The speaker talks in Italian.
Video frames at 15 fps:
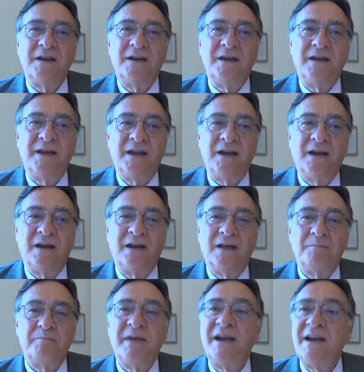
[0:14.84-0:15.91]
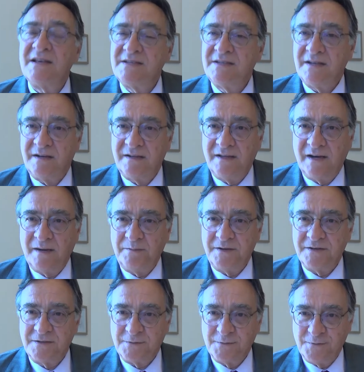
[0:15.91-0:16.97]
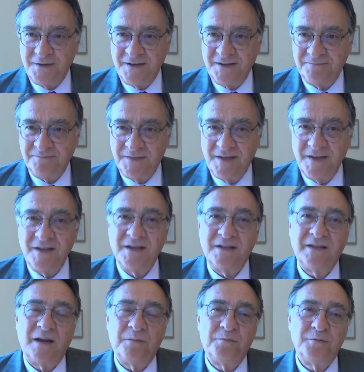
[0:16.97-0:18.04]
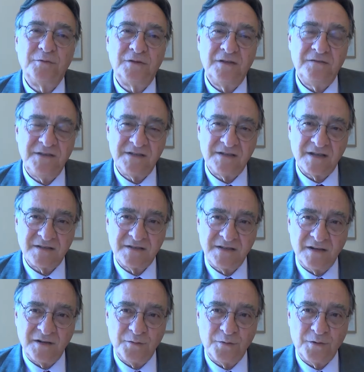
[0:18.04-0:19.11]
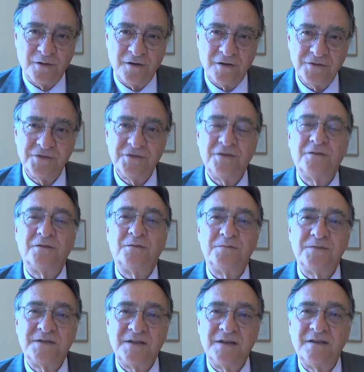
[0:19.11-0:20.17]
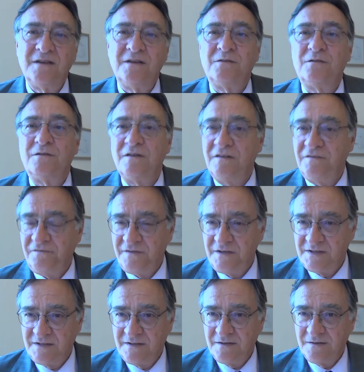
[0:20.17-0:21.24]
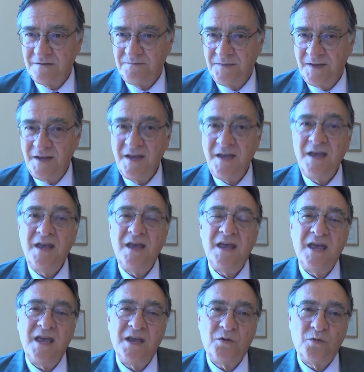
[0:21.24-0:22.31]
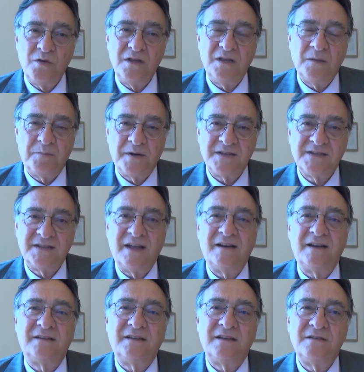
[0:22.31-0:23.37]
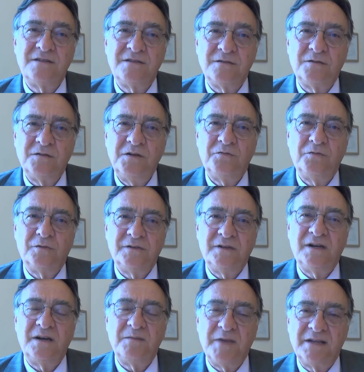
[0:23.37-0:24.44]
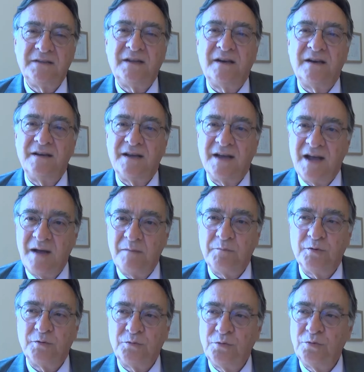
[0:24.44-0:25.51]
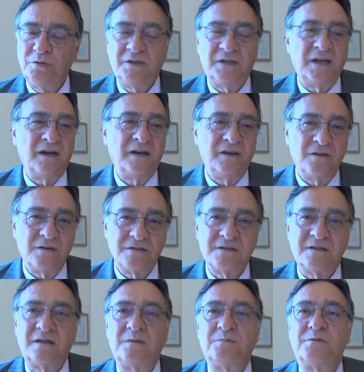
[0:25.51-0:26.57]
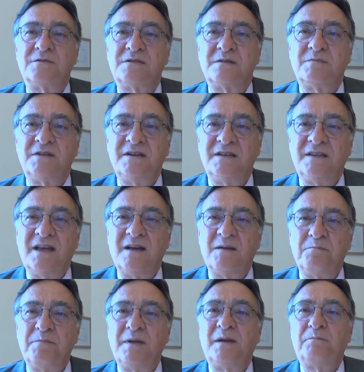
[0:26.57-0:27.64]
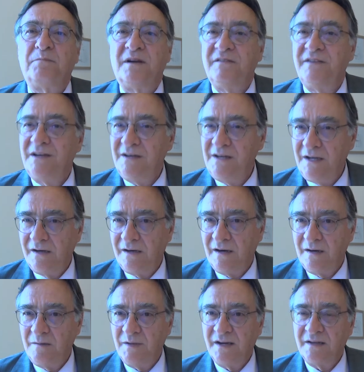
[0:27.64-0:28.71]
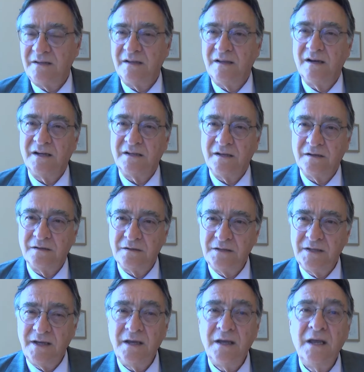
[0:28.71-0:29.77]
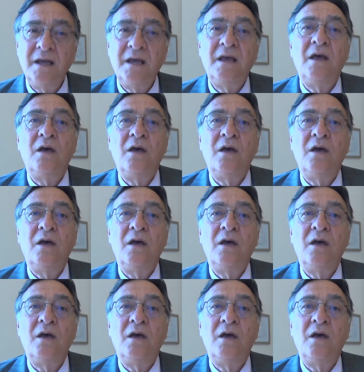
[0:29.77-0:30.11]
nel benessere della persona, dal punto di vista sia neurologico, psichico e fisico. E quindi prestare attenzione vuol dire mettere in campo tutte le nostre possibilità per prevenire le malattie della tiroide